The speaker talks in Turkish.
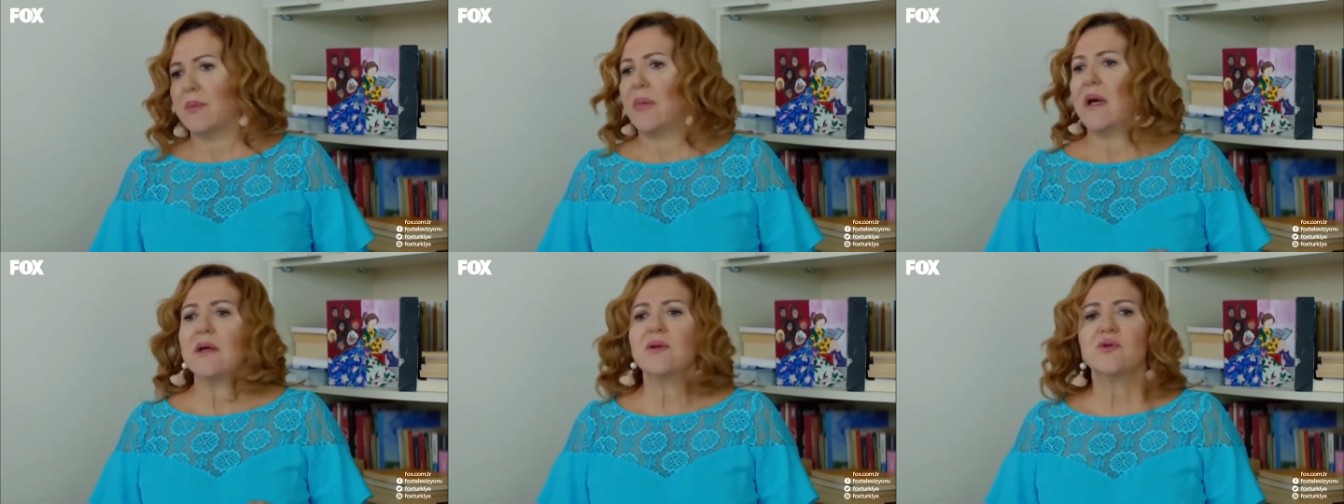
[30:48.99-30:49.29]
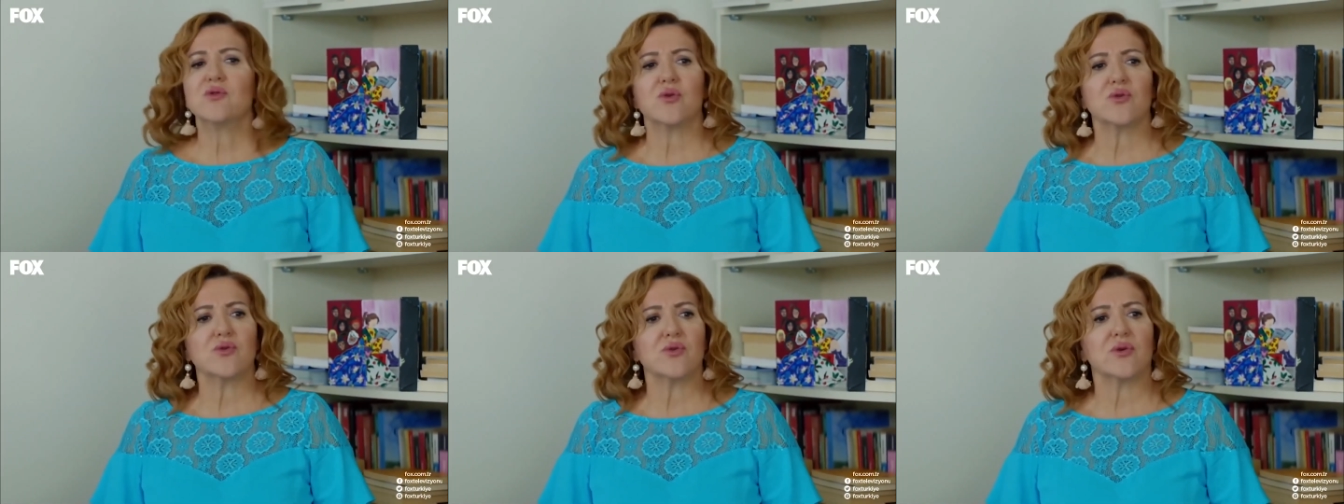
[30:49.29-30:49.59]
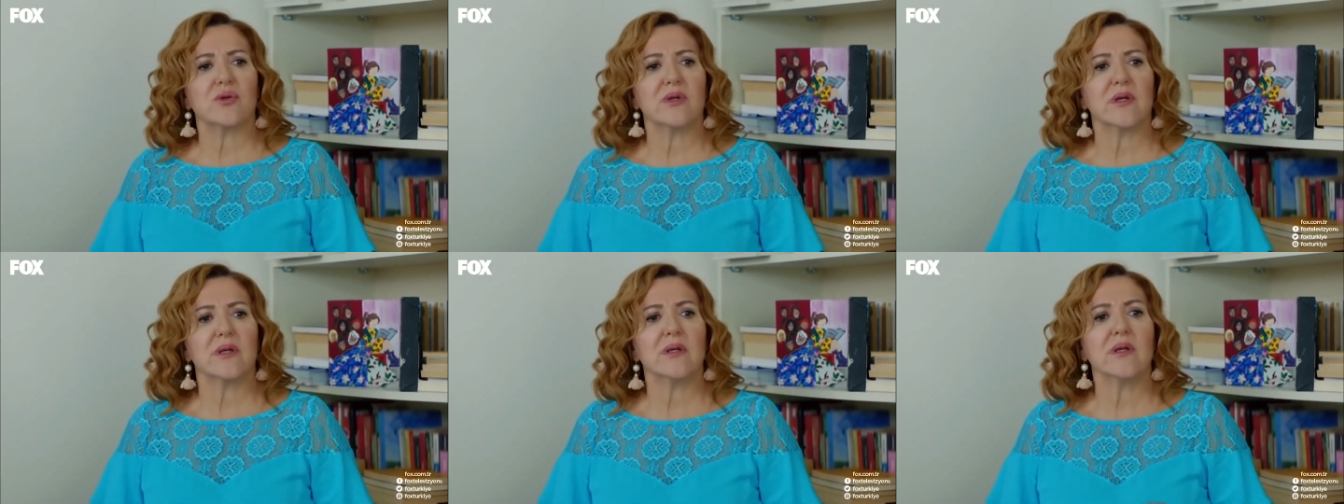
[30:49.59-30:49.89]
Ben
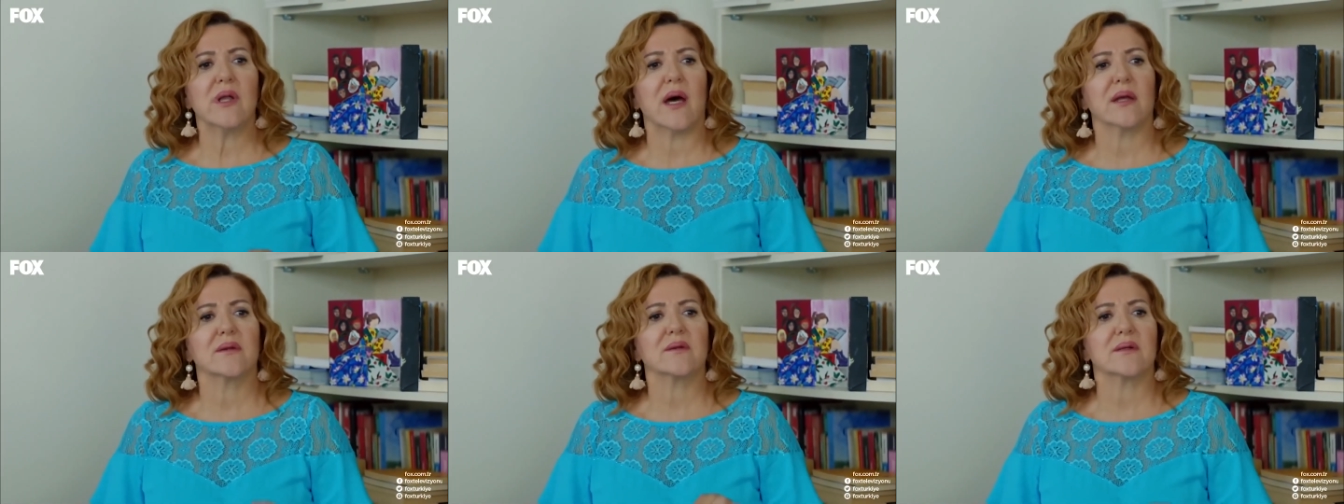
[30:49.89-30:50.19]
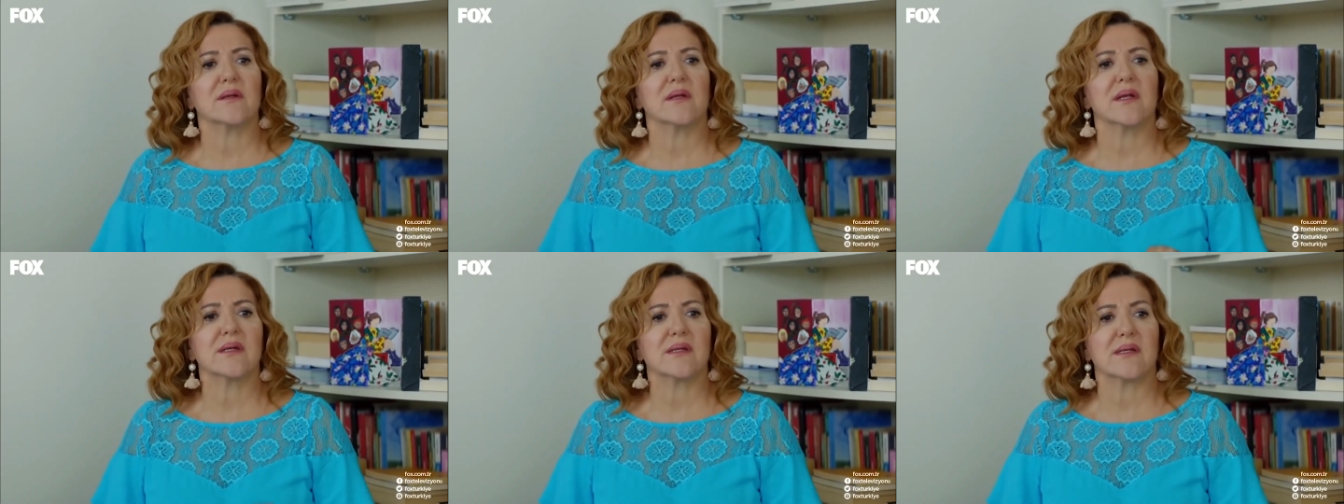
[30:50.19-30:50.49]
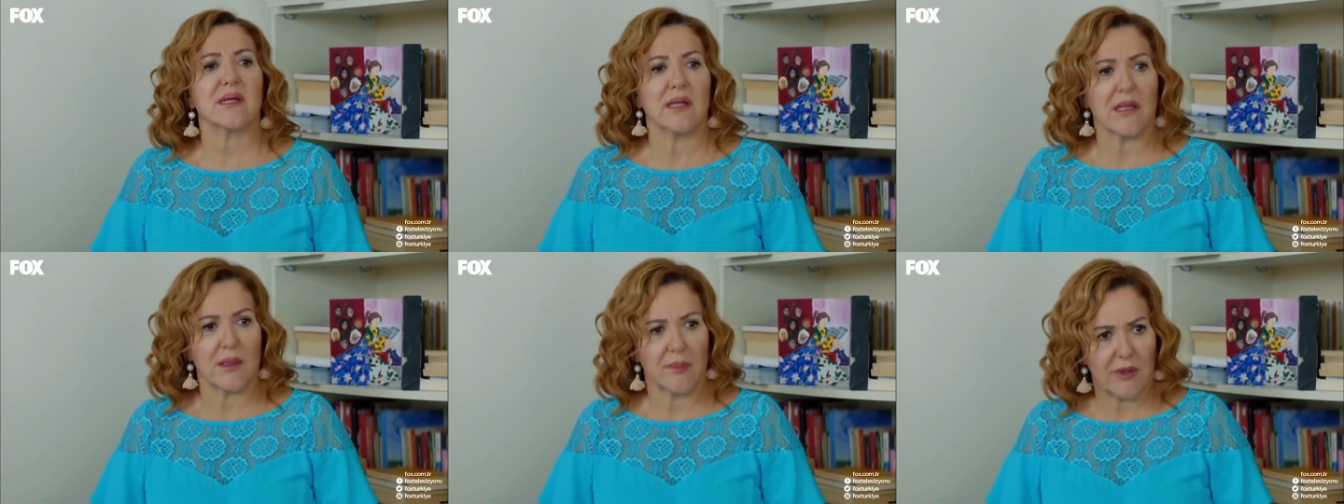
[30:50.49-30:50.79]
çocukların hatırına
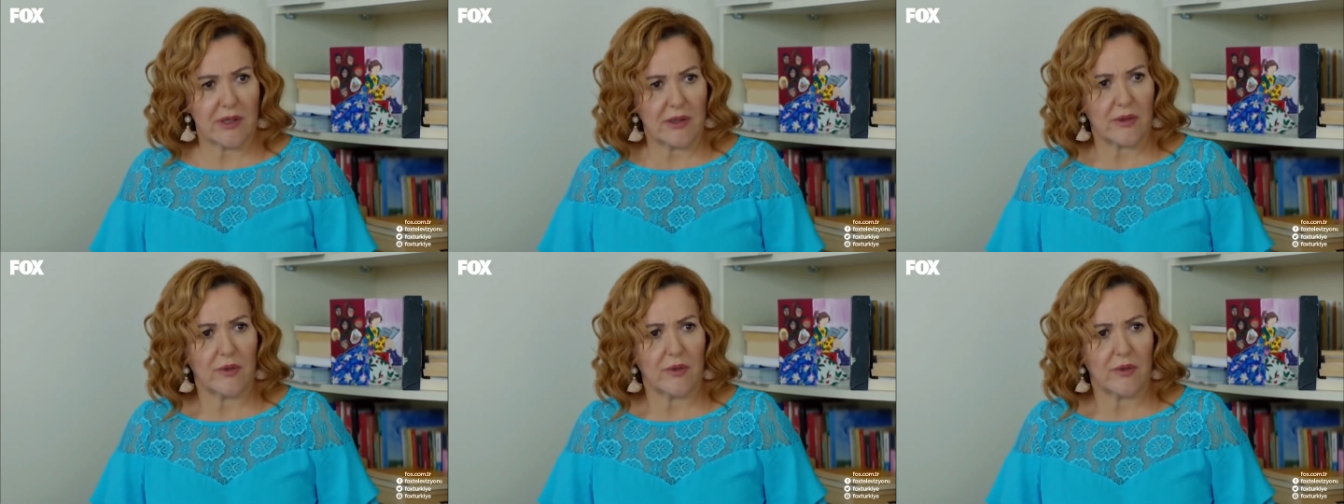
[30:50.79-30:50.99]
sana